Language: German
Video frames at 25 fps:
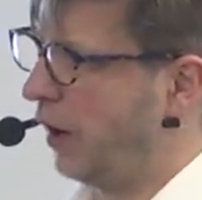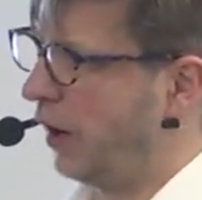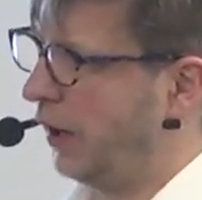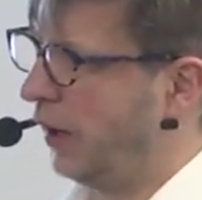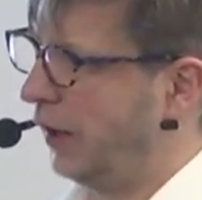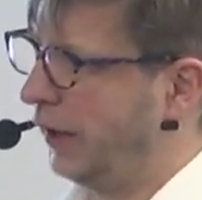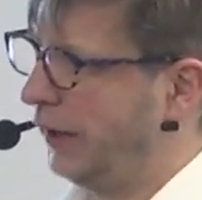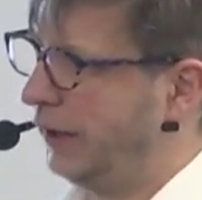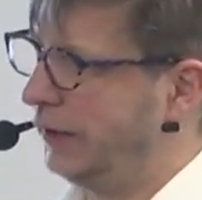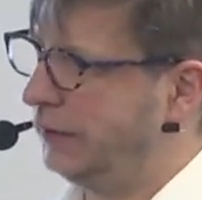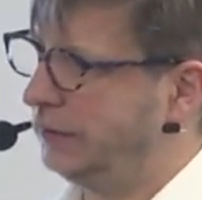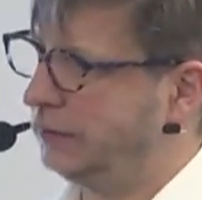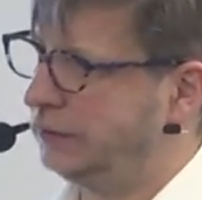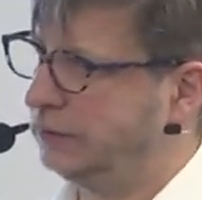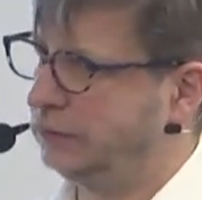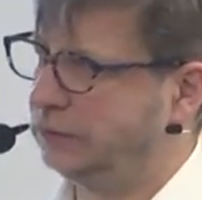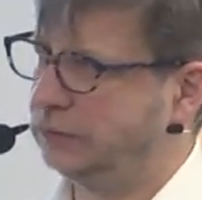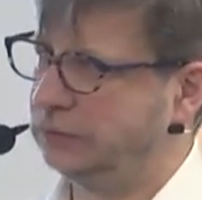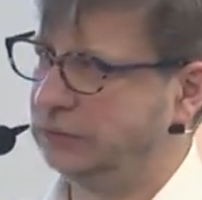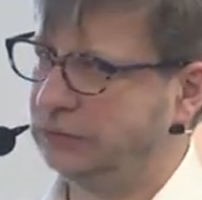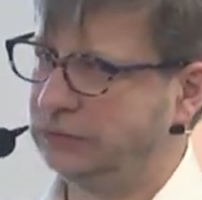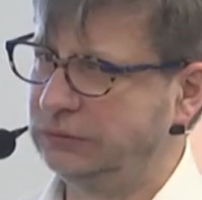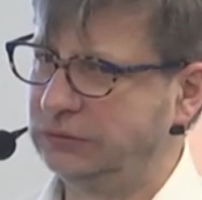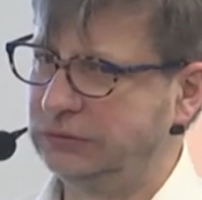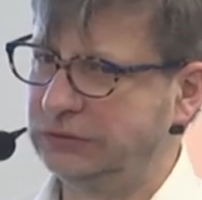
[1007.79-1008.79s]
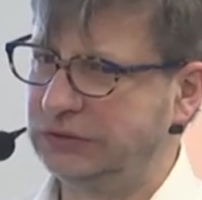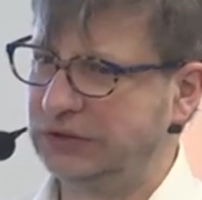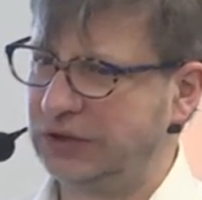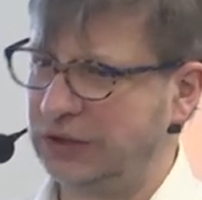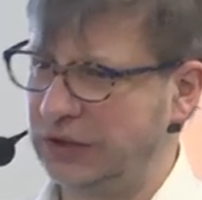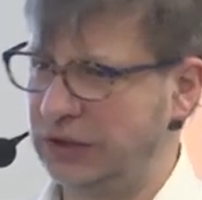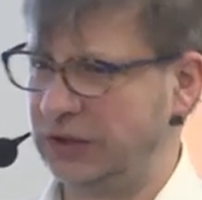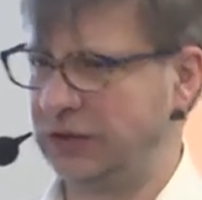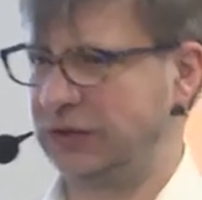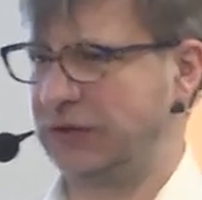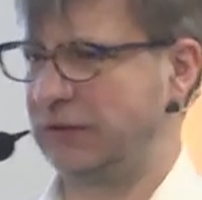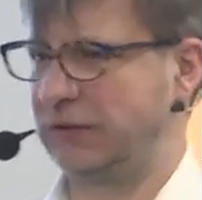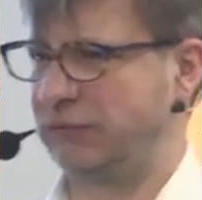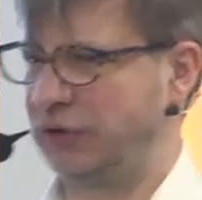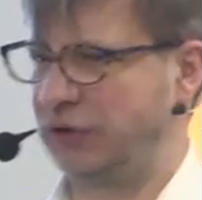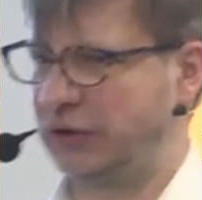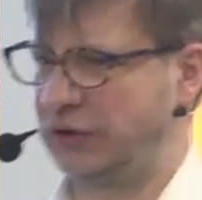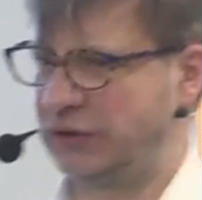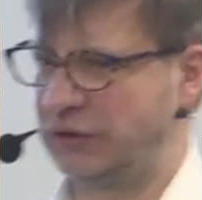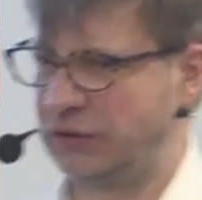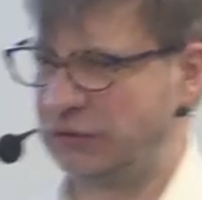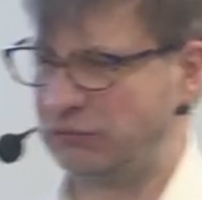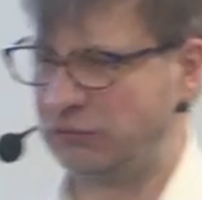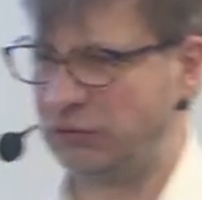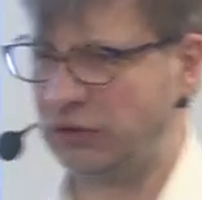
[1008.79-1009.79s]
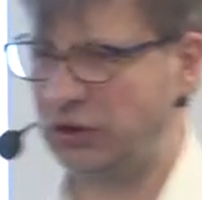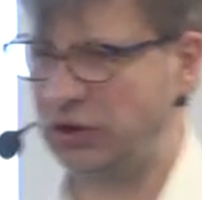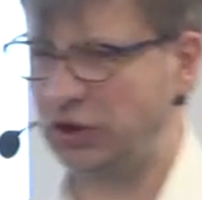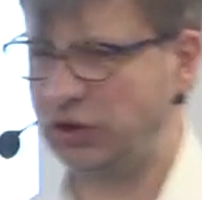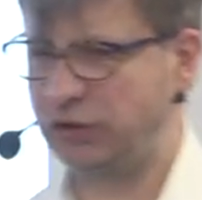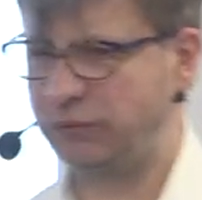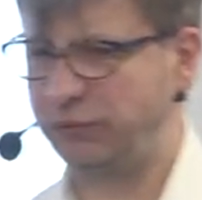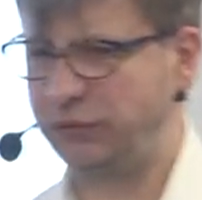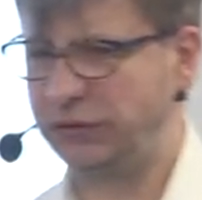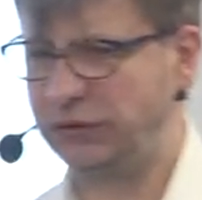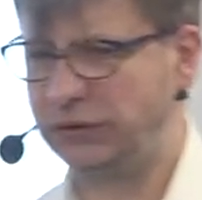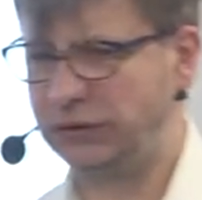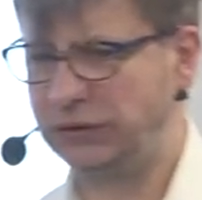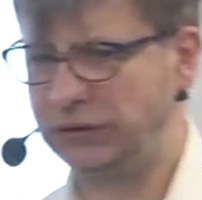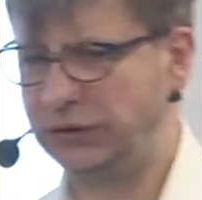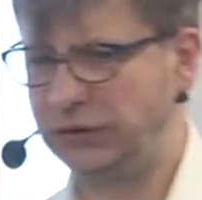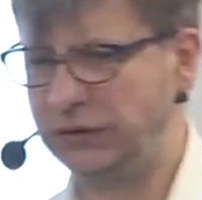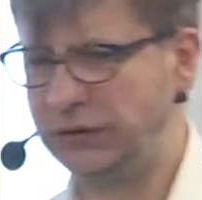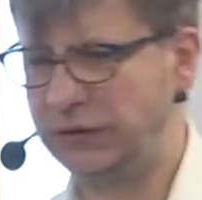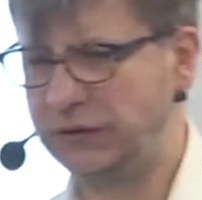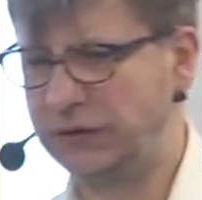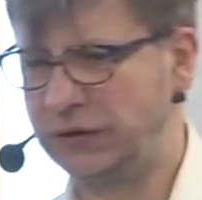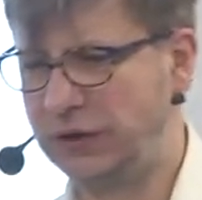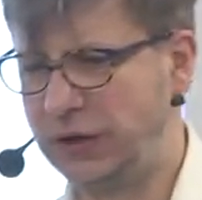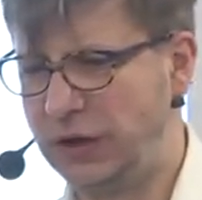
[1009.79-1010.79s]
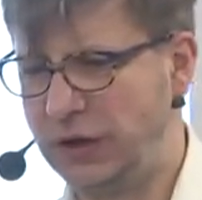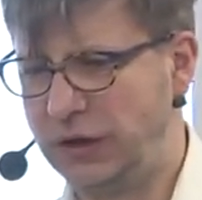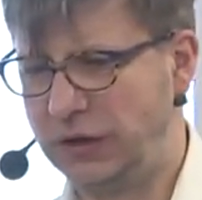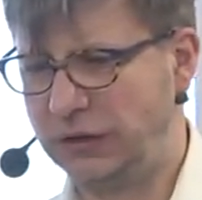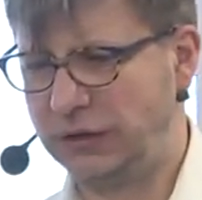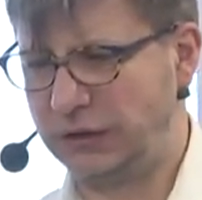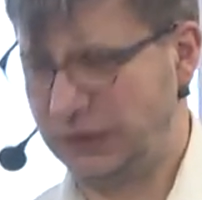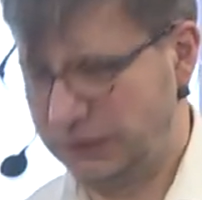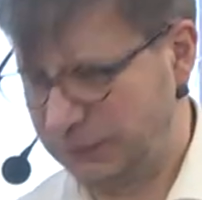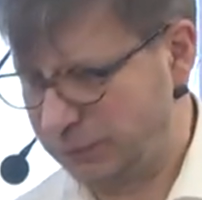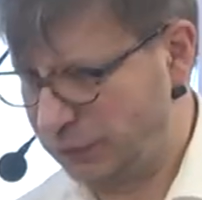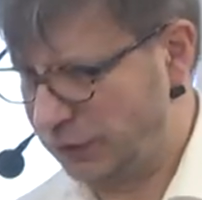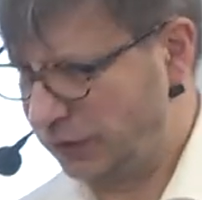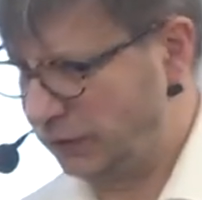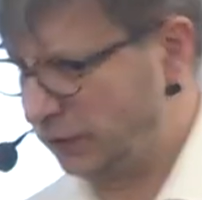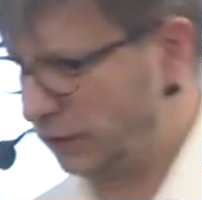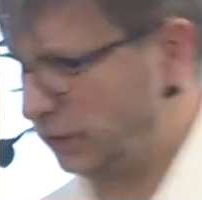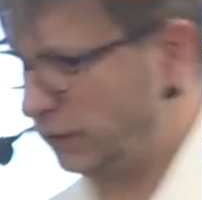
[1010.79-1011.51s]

Ein Trick dabei zum Beispiel ist, dass man